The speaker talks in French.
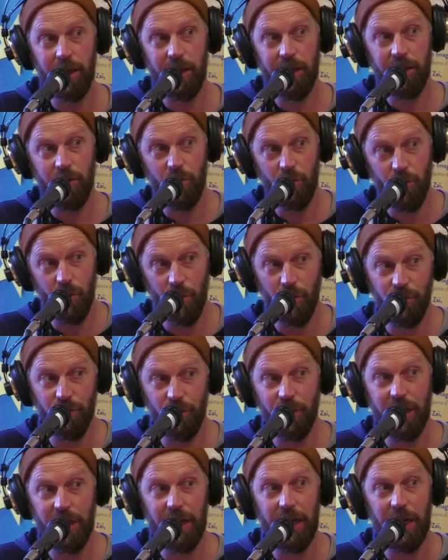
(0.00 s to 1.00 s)
Et nous, on
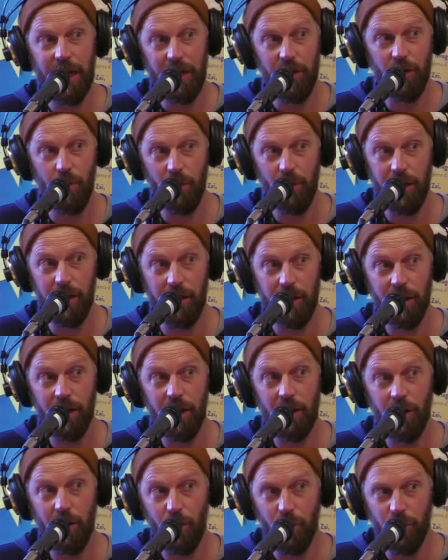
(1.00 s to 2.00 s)
venait la nuit
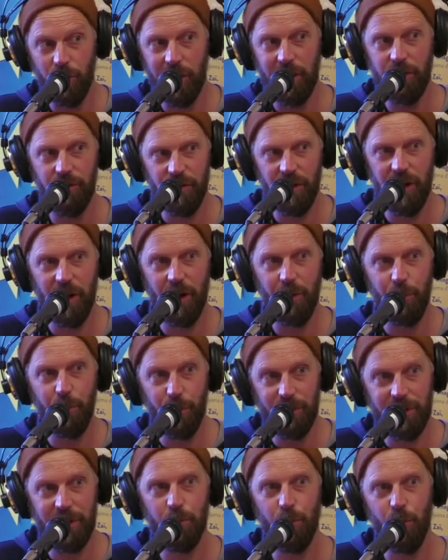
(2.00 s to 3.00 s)
le défaire
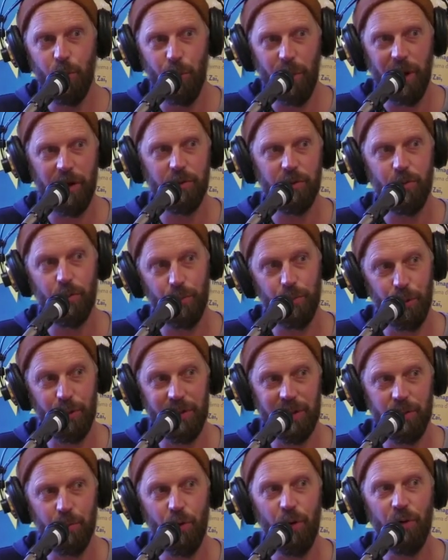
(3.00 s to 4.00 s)
petit bout par
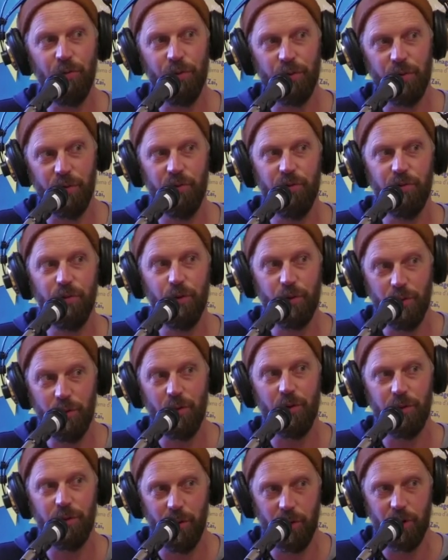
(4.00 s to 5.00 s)
petit bout en faisant une
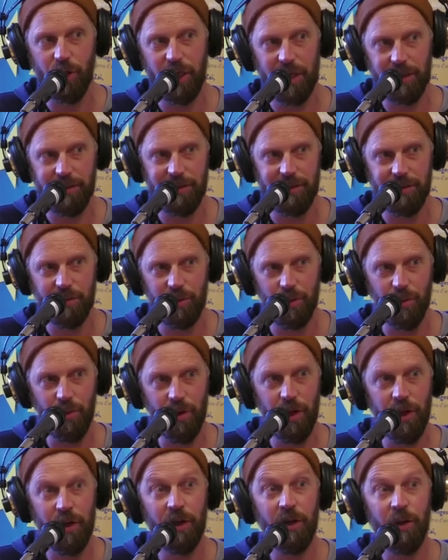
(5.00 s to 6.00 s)
photo entre chaque session
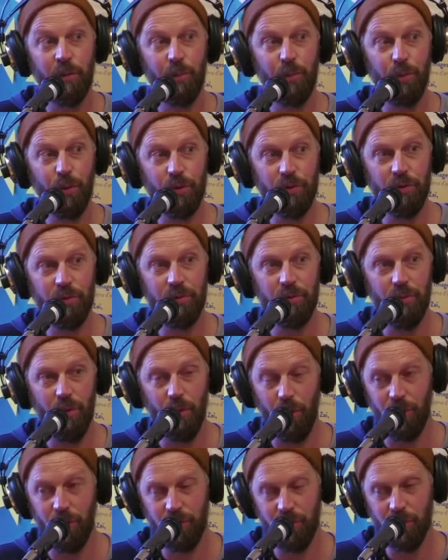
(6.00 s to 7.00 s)
pour
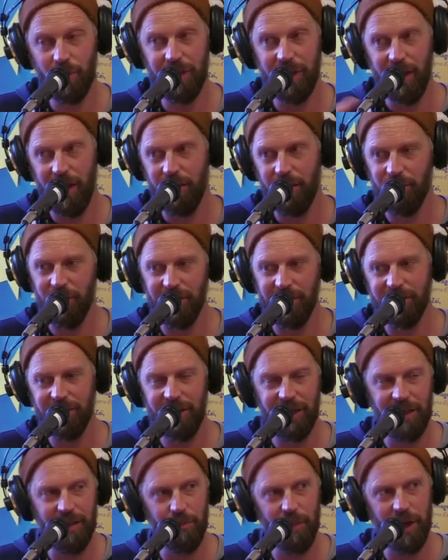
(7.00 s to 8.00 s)
ensuite
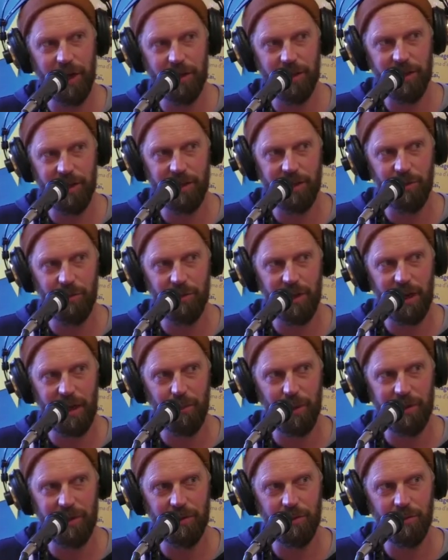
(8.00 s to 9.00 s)
inverser l'image et donner
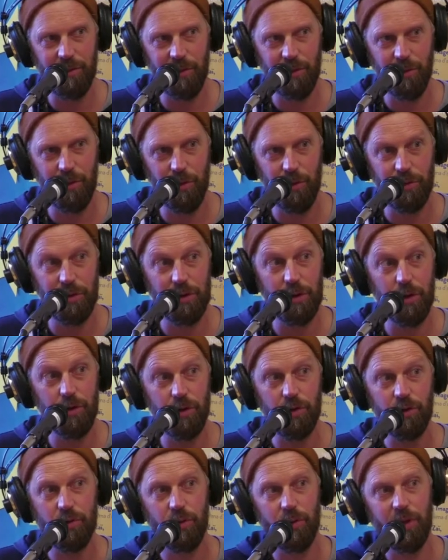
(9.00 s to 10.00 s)
l'impression que le
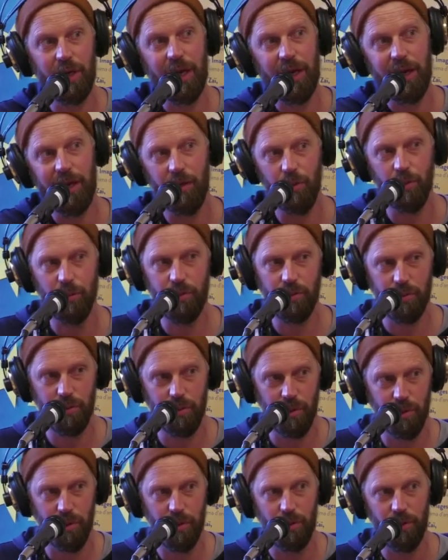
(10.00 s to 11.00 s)
scotch se crée
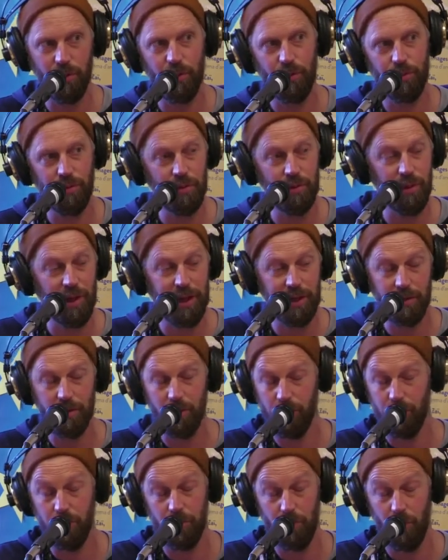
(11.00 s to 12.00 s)
autour, euh, autour et
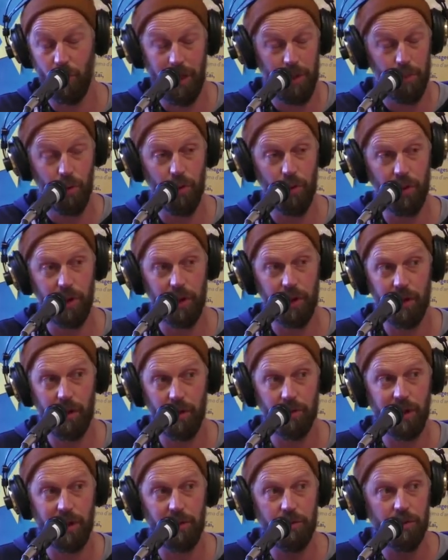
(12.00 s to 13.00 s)
sur les murs et est
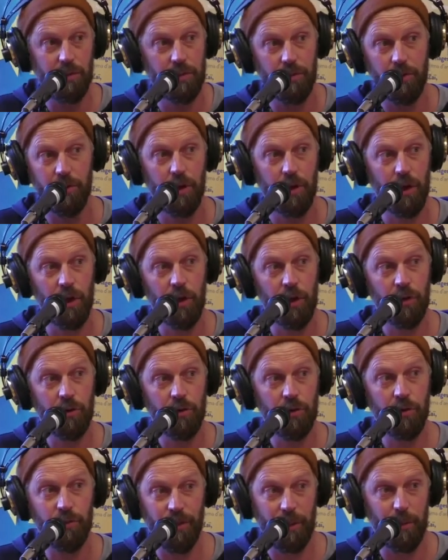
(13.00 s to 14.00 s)
en train de se,
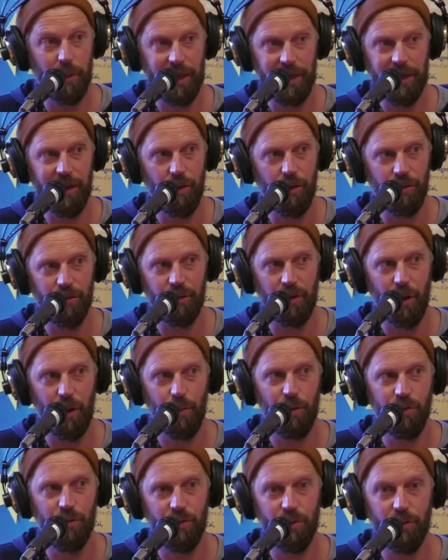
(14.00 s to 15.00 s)
se fabriquer au fur et à
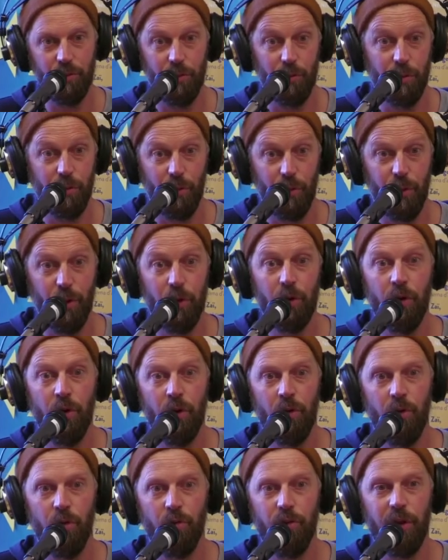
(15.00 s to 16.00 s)
mesure. Donc, euh,
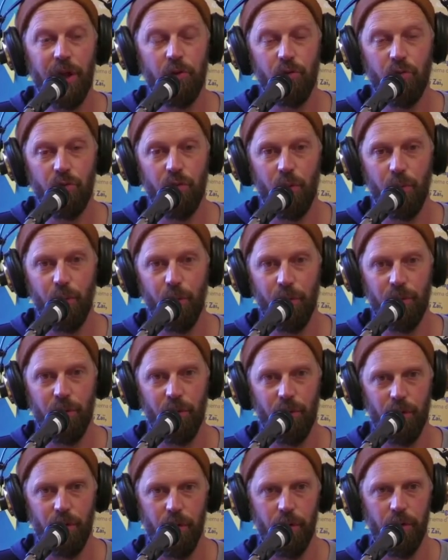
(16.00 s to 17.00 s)
on a dû euh,
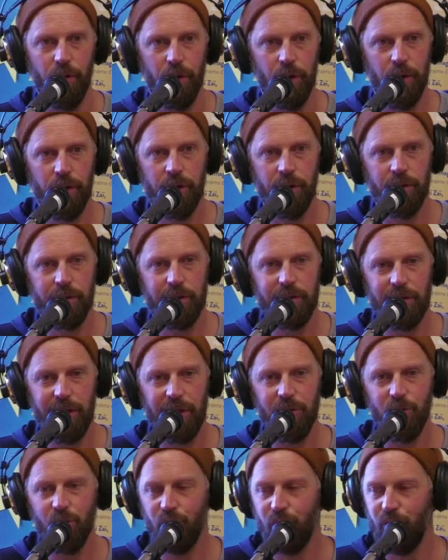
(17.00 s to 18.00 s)
pendant.
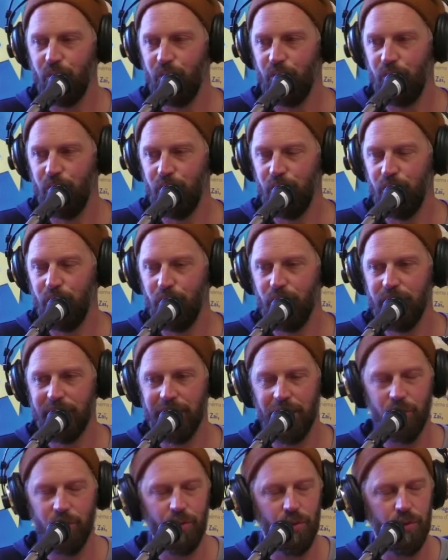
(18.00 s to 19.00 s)
7 ou
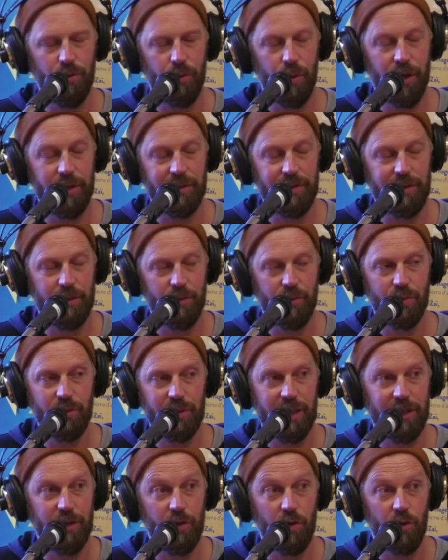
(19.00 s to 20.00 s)
5 ouais 6 ou
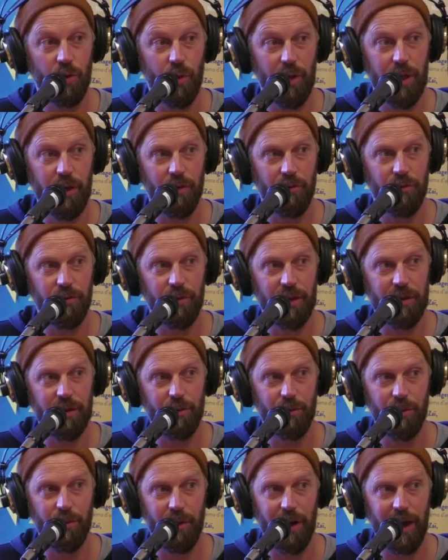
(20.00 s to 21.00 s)
7 nuits en fait
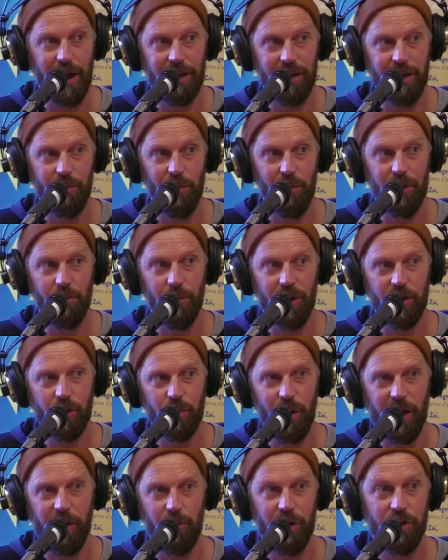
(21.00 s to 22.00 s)

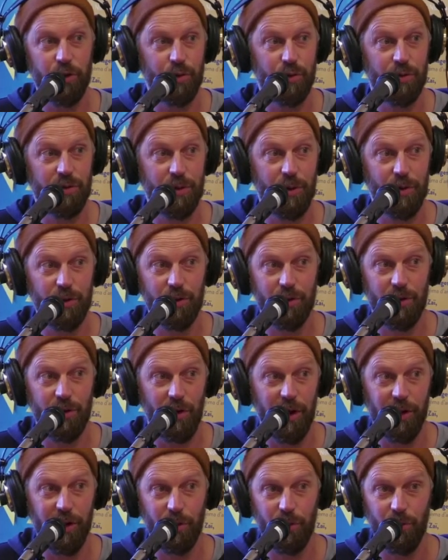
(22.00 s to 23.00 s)
image par image du scotch dans
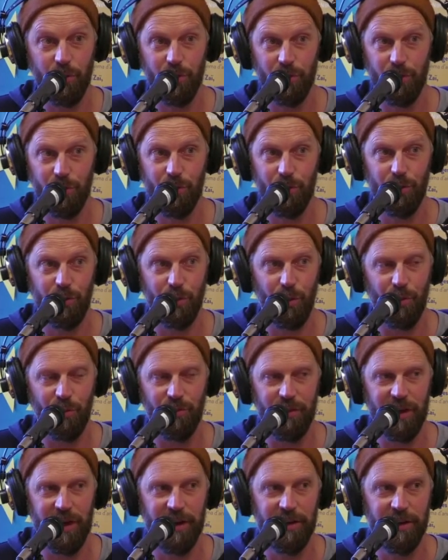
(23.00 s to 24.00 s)
les rues de,
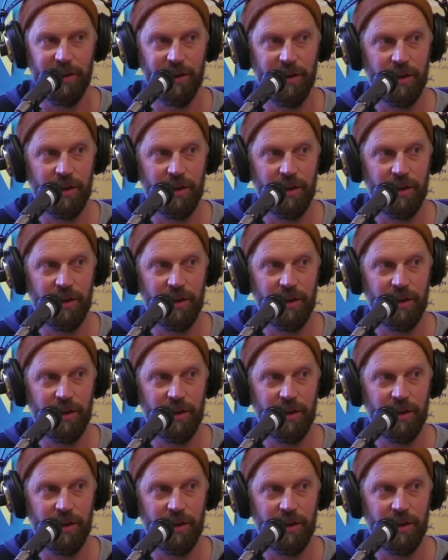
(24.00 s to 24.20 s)
Trouville.